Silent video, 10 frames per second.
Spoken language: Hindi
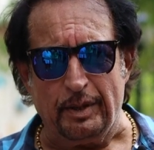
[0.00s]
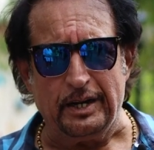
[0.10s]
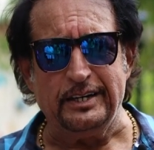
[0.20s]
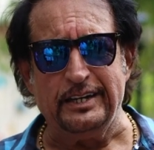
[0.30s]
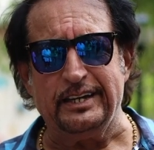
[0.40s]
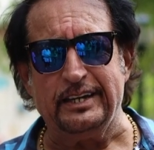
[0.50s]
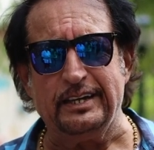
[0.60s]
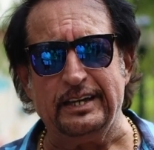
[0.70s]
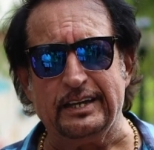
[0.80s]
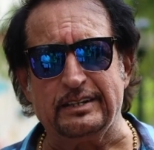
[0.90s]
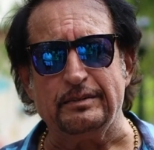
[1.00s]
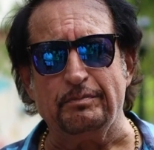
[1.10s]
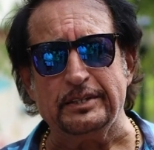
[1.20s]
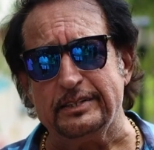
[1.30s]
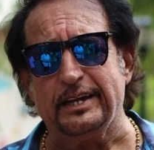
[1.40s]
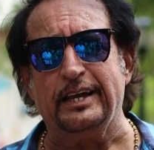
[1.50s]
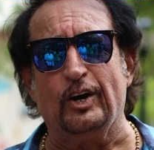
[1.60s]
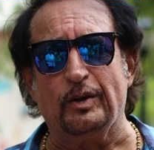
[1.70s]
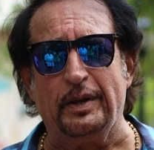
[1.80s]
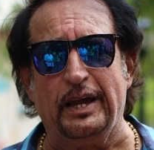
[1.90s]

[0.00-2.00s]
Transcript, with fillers: मेरे लिए एक मंदिर है और